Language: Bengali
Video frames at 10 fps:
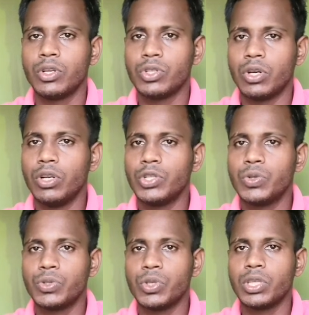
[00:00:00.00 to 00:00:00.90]
সকলের
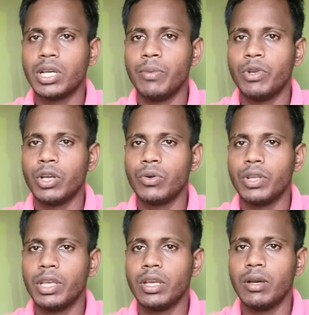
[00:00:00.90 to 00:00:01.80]
সুস্থতা কামনা করে